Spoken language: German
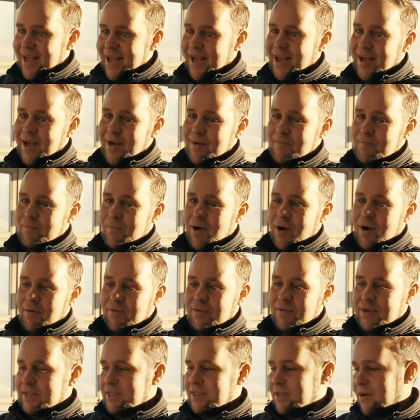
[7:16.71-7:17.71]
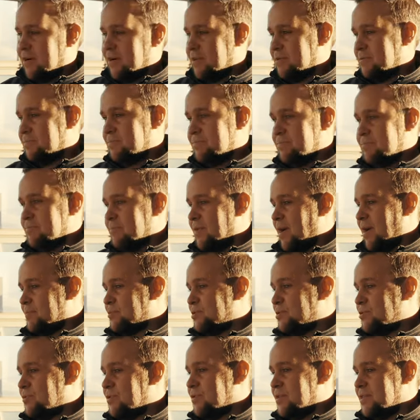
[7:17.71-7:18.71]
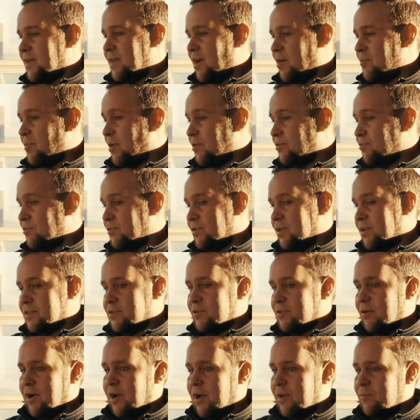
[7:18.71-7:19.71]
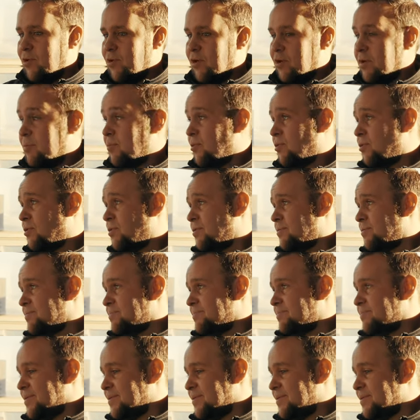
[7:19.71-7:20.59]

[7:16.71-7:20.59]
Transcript: Ähm, aber wie gesagt, absolutes Traumauto und das nach einem Jahr immer noch. Ja. ja.